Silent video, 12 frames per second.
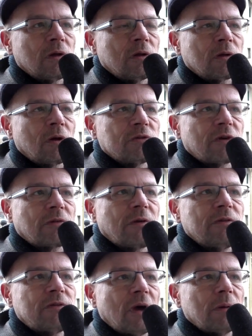
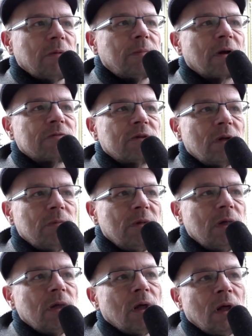konsekwencjami
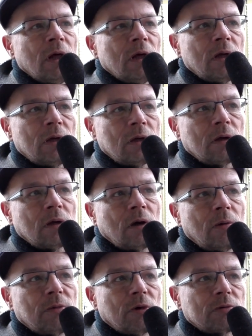prawnymi
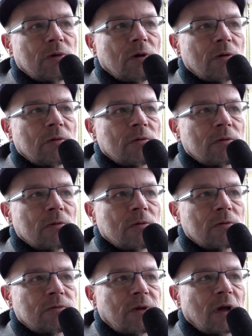robią to
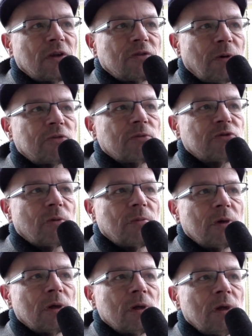w taki sposób,
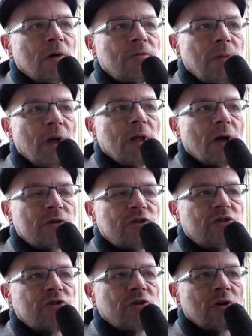żeby nie
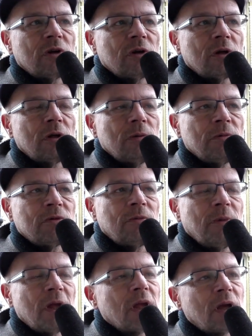wymieniać
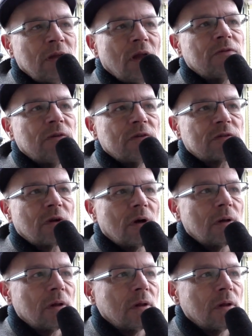zmieniać nazwiska.